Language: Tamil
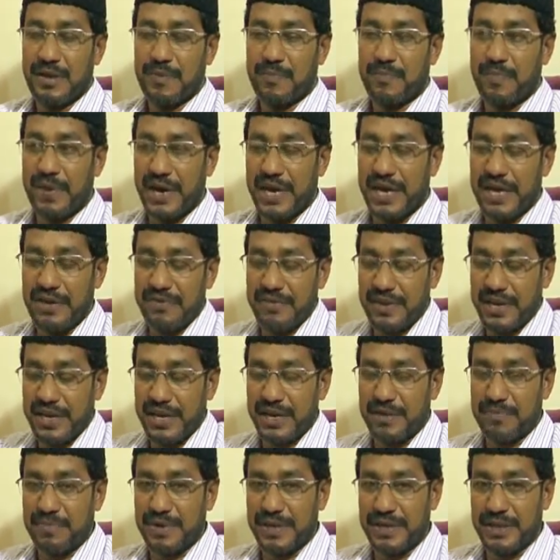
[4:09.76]
பணிவு
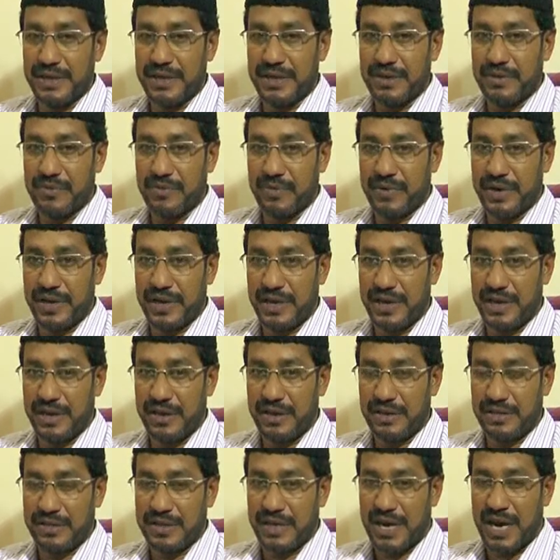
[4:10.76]
என்பது ஒரு
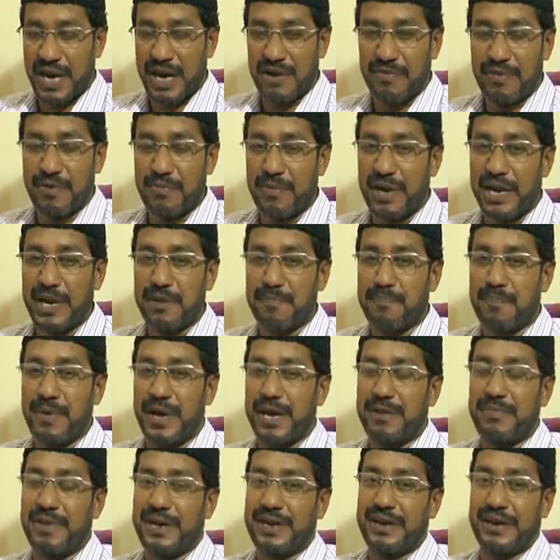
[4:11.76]
தாழ்வு
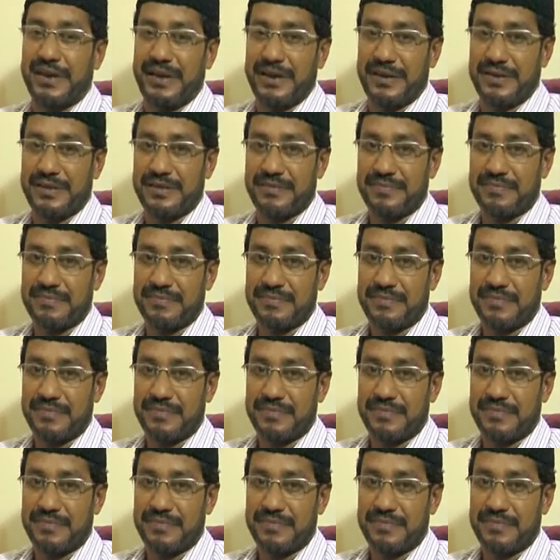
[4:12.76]
மனப்பான்மை கிடையாது